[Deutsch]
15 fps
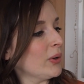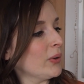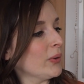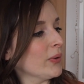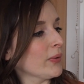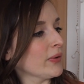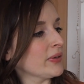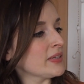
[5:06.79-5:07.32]

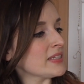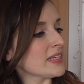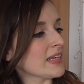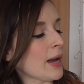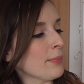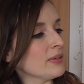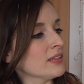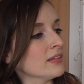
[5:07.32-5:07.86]
Und
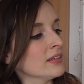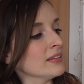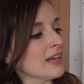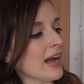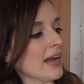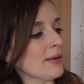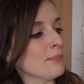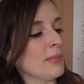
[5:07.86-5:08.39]
ich habe in
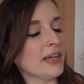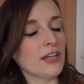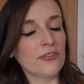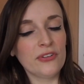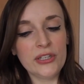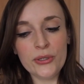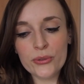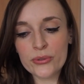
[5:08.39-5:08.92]
irgendeinem
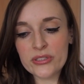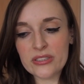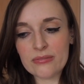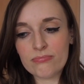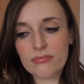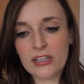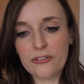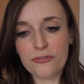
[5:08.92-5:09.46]
meiner
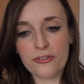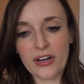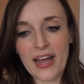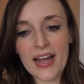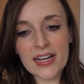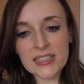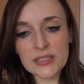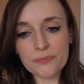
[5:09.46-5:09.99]
Videos
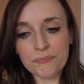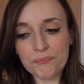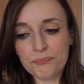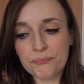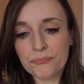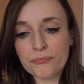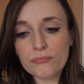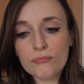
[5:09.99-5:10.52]
gefragt,
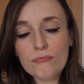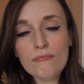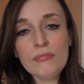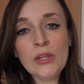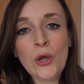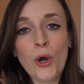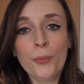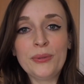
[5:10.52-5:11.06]

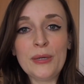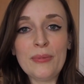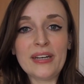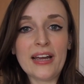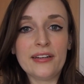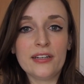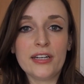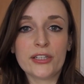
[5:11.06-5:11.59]
ob
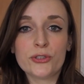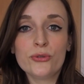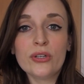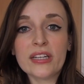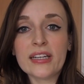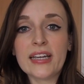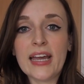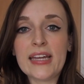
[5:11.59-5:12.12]
jemand eine
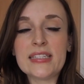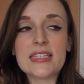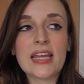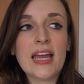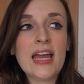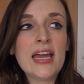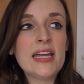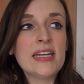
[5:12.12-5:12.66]
Lektüre kennt,
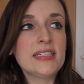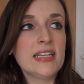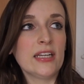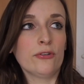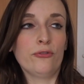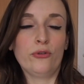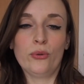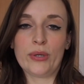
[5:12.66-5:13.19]
die
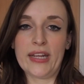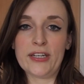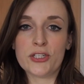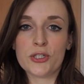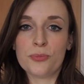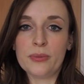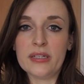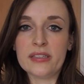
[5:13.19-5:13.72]
in
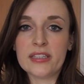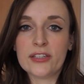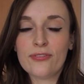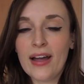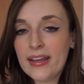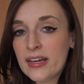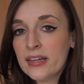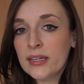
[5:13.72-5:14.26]
Florenz spielt. Ich
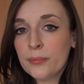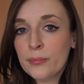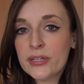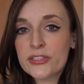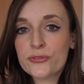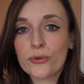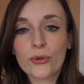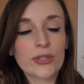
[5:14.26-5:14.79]
war ja eben
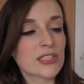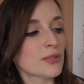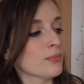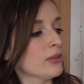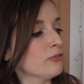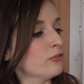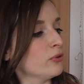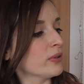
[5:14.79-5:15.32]
erst vor
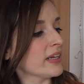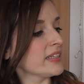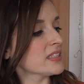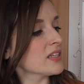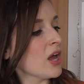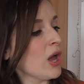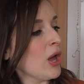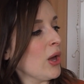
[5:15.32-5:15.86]
kurzem in
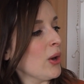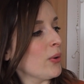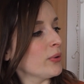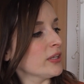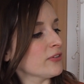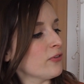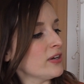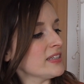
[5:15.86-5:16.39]
Florenz
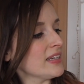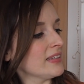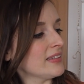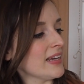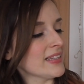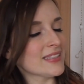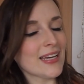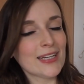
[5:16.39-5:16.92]
und ich wollte in
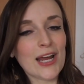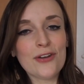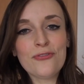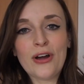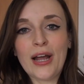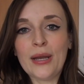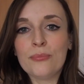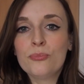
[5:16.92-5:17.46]
der Zeit
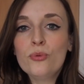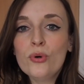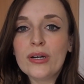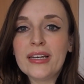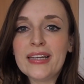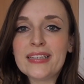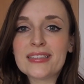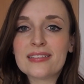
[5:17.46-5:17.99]
einfach ein Buch
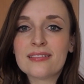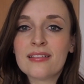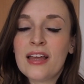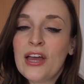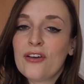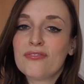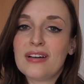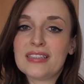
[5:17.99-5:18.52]

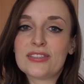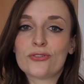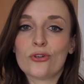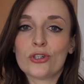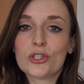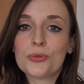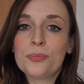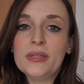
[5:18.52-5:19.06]
lesen, was
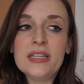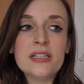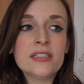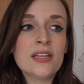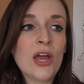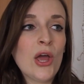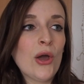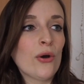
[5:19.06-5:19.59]
dort
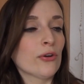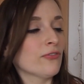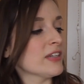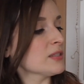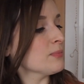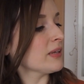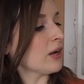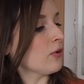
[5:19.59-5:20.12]
spielt und
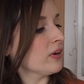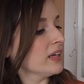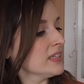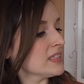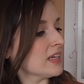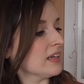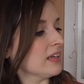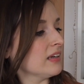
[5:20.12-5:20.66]
was mich auch
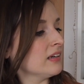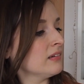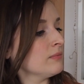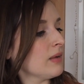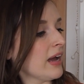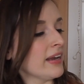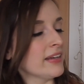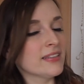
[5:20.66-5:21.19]

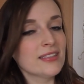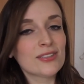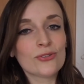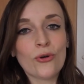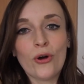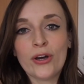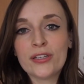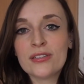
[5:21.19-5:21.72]
hinterher an
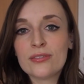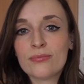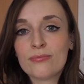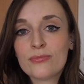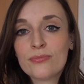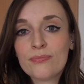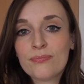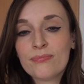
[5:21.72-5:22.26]
diesen Ort
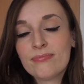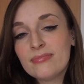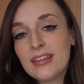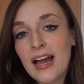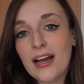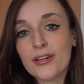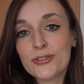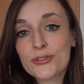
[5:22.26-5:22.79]

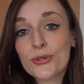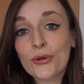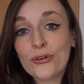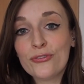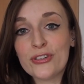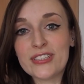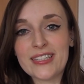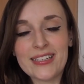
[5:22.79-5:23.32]
ja,
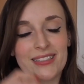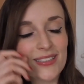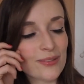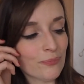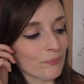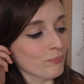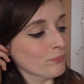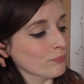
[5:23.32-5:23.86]
zurückversetzt.